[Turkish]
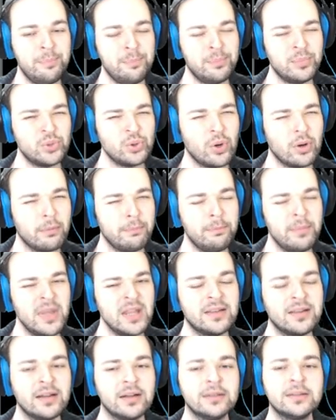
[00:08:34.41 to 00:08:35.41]
Çok bir
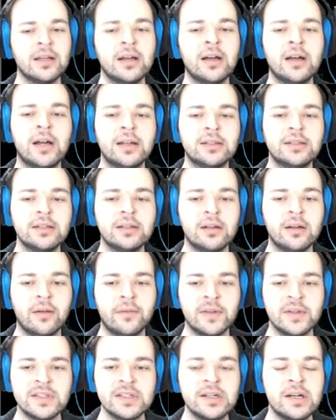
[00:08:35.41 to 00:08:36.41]
tık daha artık
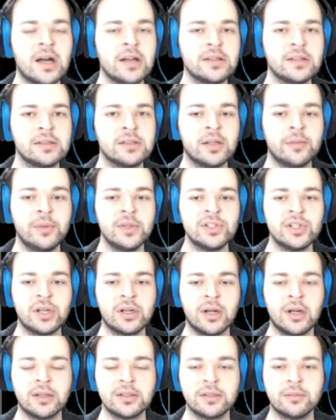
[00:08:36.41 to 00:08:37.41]
kafası rahat atabilecek
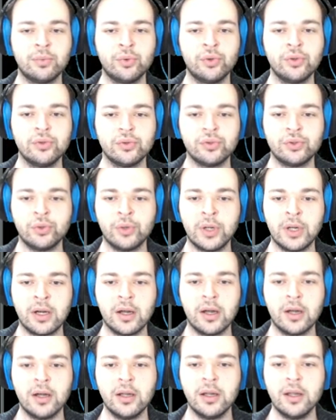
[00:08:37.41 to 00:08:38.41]
artık bunu
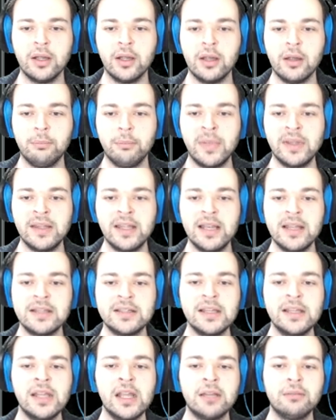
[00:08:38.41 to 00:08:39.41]
Soraka. Bedeli
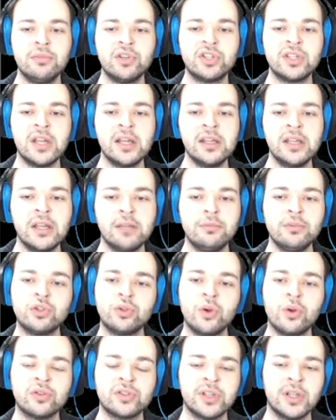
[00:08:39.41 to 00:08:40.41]
ise 70'ten
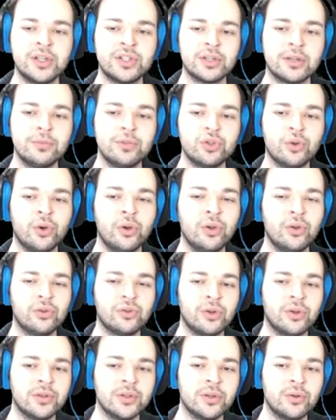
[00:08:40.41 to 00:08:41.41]
70-90'a çıkmış. Oyunun
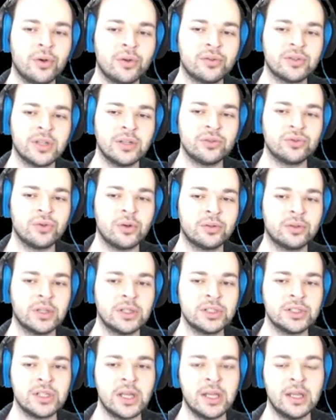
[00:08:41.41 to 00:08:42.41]
sonunda 90 çok da
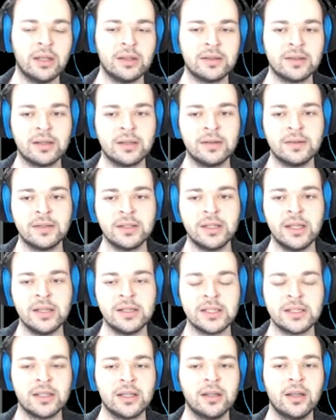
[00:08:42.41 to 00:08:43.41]
şey sıkıntı değil
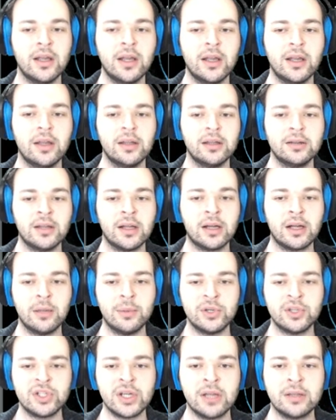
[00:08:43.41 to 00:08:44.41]
zaten. Dakika
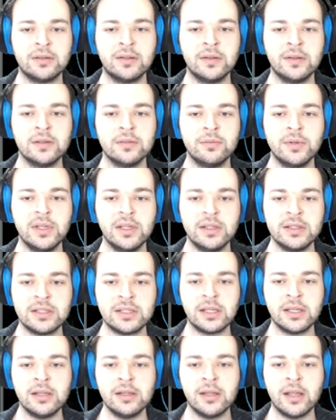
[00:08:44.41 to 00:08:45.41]
başı attığınız bir
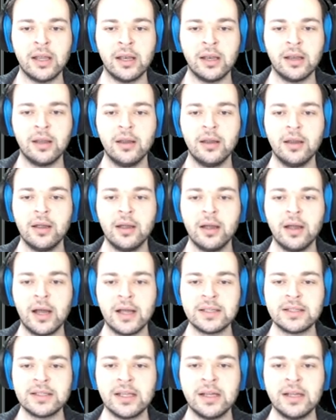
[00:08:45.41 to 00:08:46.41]
skill değil.
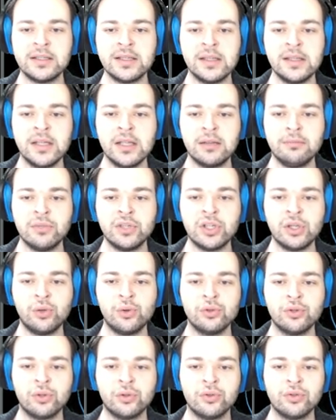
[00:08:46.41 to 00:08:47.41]
Hasar ise
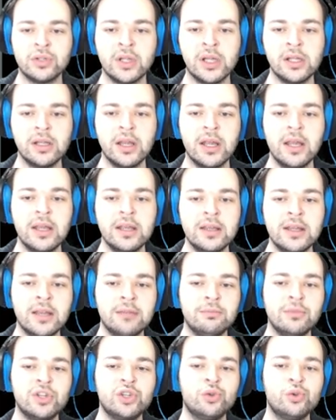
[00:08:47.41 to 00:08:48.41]
70-230'dan
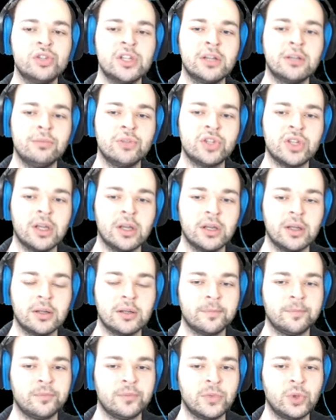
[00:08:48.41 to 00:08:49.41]
70-170'e
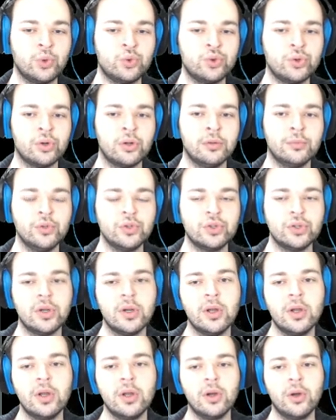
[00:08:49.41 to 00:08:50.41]
düşürülmüş.
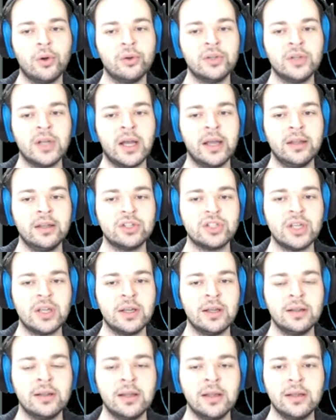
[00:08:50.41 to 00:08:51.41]
O da aynı
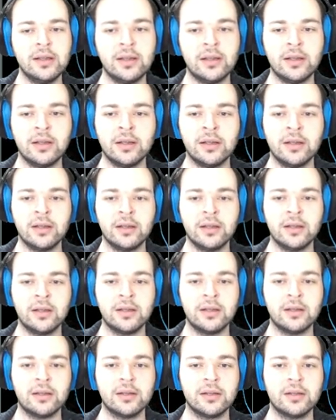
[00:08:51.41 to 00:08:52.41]
şekilde
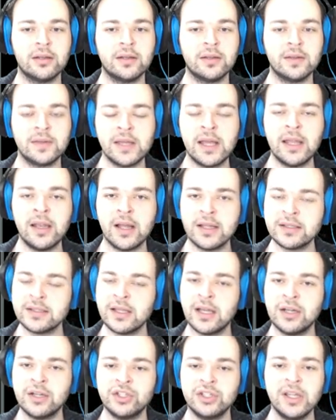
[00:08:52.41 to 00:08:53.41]
aa, sen
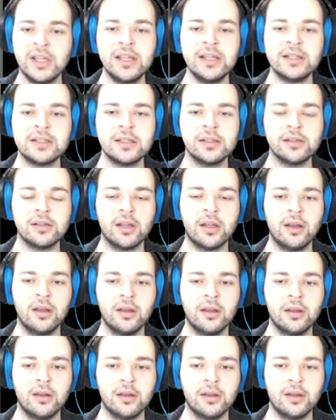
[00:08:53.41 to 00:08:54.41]
hasarcı değilsin.
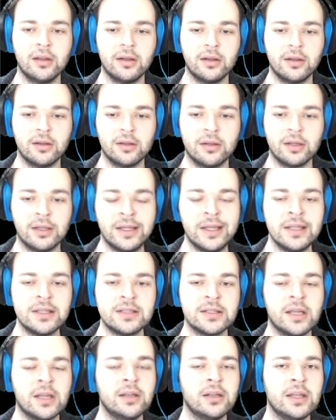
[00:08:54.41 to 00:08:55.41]
Git
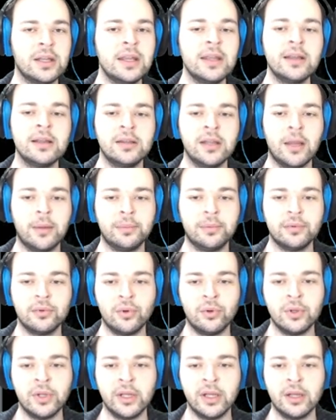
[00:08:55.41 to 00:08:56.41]
sen heal yap
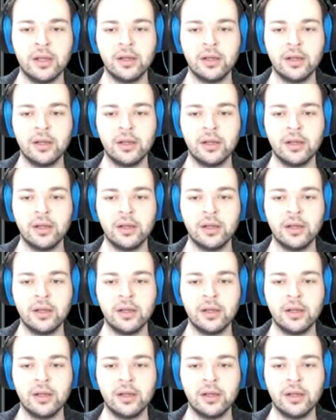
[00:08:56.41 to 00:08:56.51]
olayı.